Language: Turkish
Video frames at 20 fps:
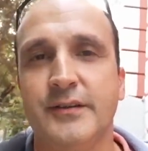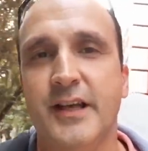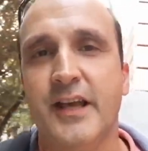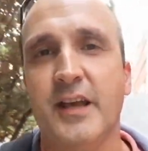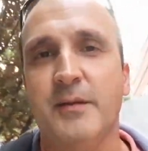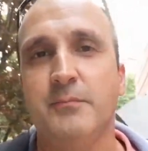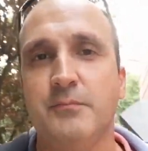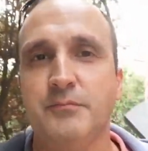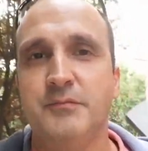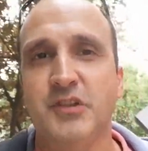
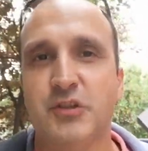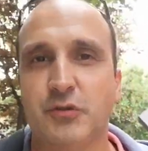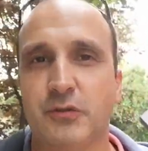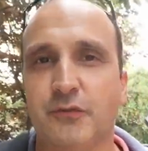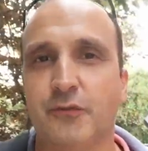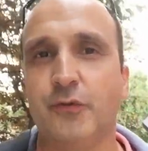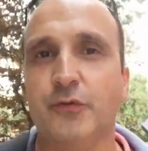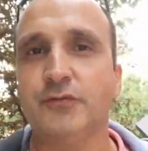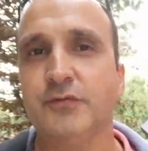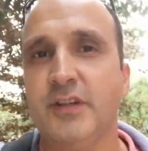Hem
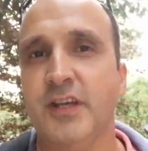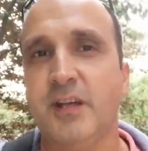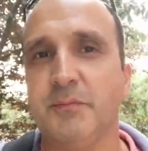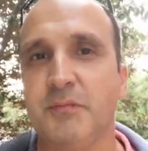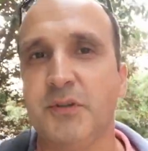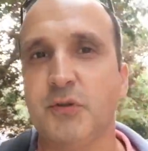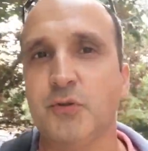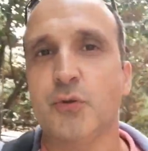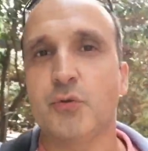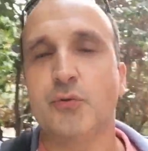mikrofon
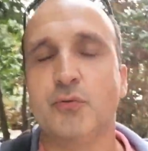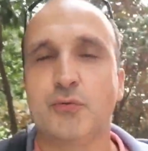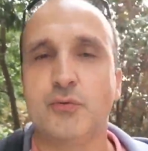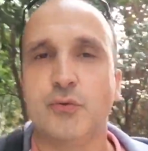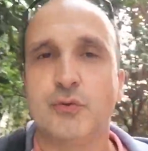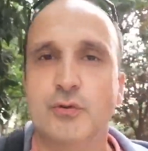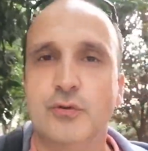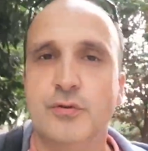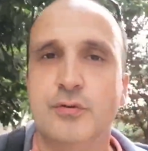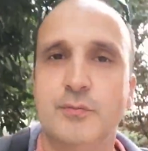hem de
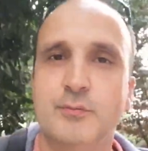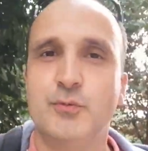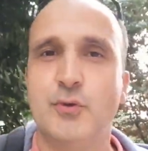görüntüyü